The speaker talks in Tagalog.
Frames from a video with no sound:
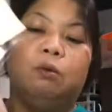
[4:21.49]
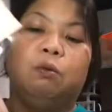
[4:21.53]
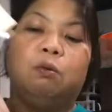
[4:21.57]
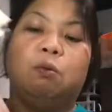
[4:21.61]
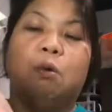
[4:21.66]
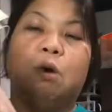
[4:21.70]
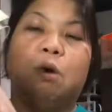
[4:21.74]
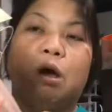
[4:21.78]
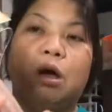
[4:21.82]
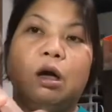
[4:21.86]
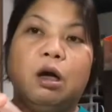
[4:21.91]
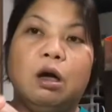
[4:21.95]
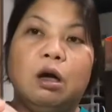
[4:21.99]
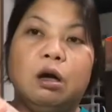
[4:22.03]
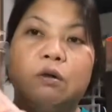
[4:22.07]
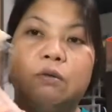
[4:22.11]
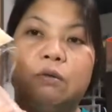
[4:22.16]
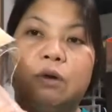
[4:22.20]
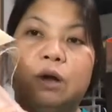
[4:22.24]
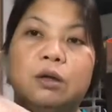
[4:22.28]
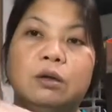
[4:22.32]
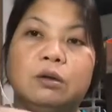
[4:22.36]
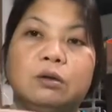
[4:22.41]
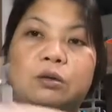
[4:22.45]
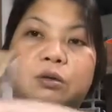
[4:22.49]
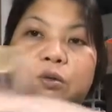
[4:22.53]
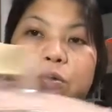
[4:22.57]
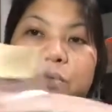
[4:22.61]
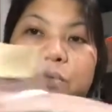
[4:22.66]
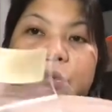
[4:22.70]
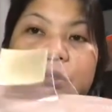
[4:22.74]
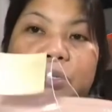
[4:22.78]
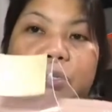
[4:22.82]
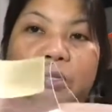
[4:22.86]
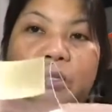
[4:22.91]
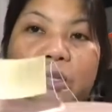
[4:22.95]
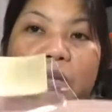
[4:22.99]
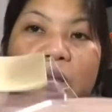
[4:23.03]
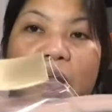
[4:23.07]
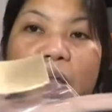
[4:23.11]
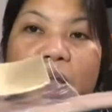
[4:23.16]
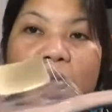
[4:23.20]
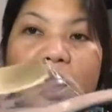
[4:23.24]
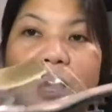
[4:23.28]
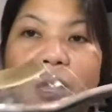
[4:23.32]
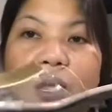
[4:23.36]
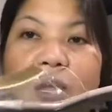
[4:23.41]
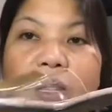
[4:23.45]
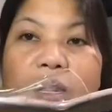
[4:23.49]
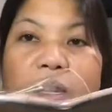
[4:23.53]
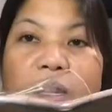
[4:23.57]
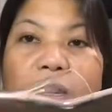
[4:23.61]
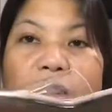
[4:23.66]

Wow, ang social.